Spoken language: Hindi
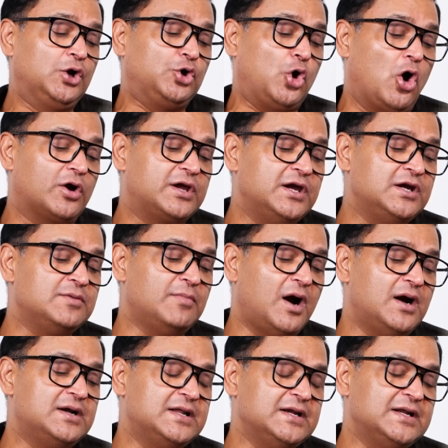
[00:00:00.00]
लॉकहीड
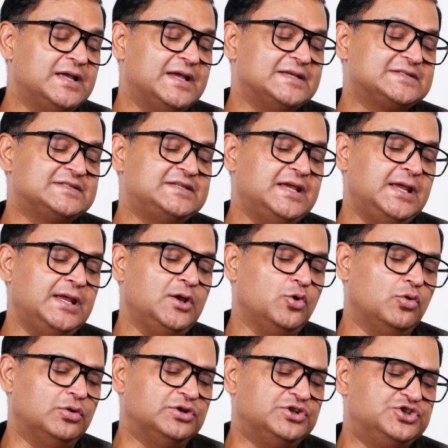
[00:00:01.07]
मार्टिन के
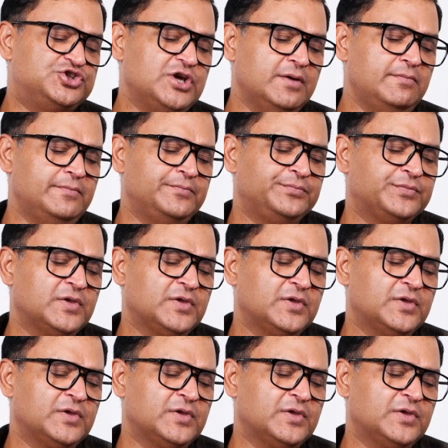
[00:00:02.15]
सीईओ e जिम